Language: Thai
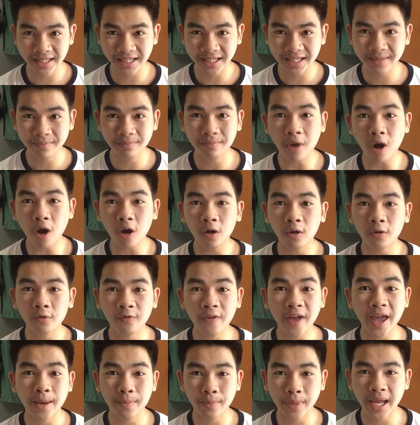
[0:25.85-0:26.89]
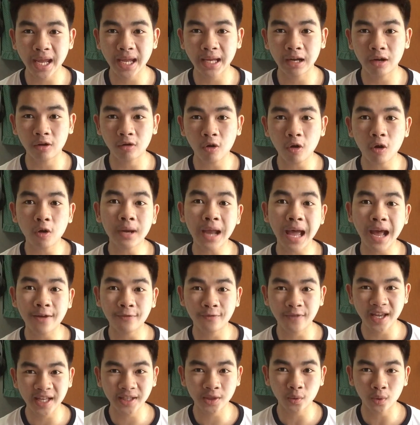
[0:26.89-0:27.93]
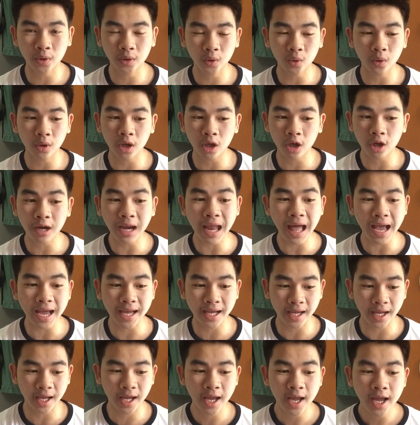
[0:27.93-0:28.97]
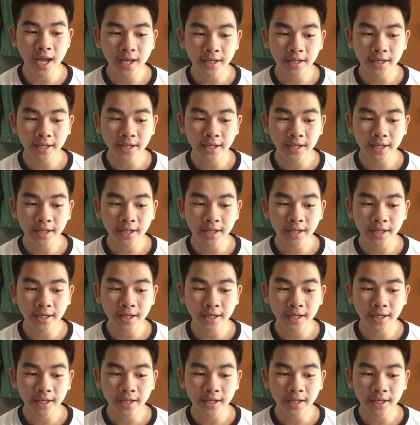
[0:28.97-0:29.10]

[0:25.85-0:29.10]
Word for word: อินบ็อกซ์แฟนเพจแล้วก็ทางเฟซส่วนตัวแล้วก็ไลน์อ่ะ